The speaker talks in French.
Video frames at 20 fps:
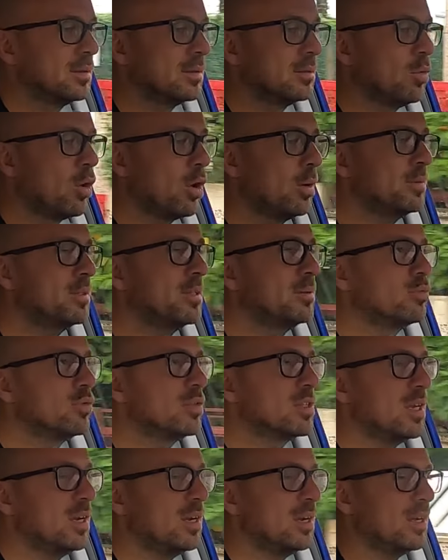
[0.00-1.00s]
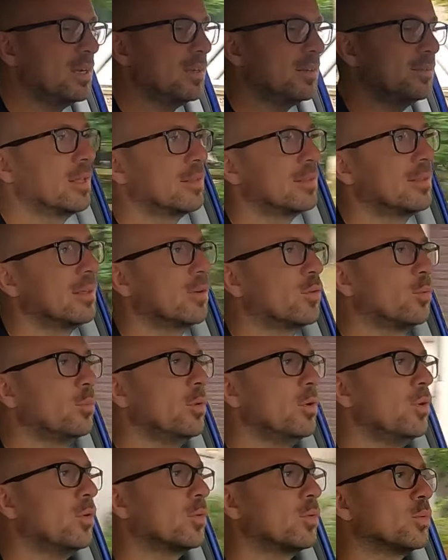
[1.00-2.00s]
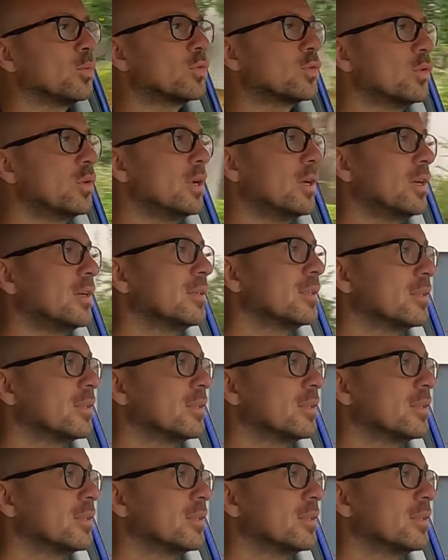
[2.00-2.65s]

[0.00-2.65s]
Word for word: Bon, petit boussin, là, t'es combien en conso, là